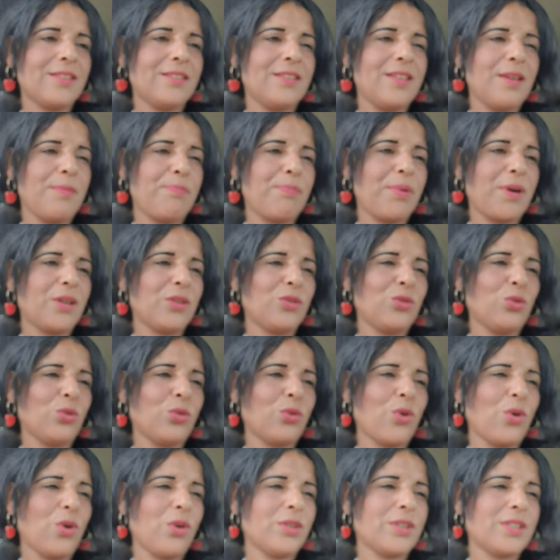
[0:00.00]
départ de
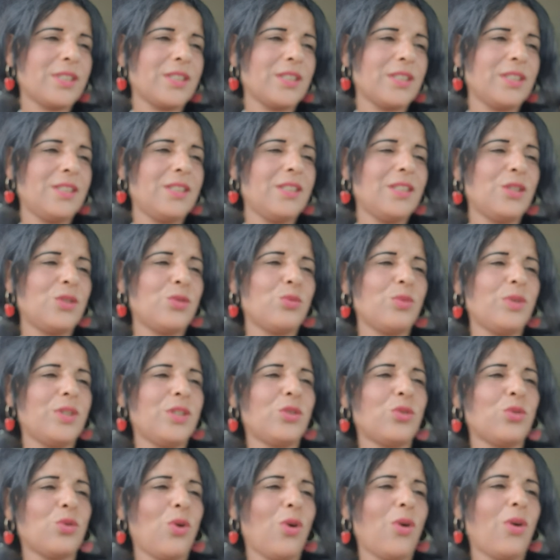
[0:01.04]
Corse
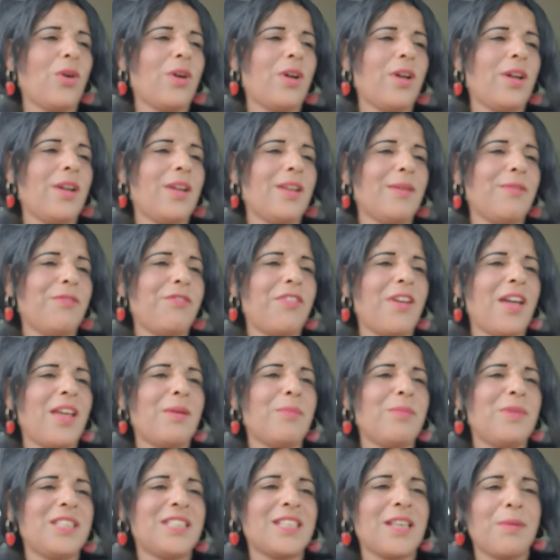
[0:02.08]

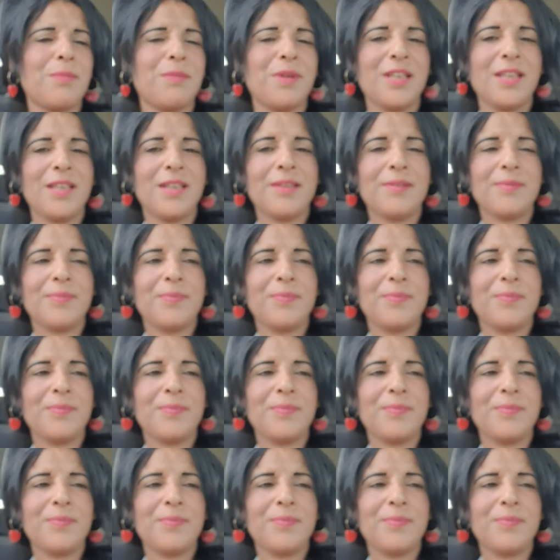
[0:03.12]
18h20 mes amis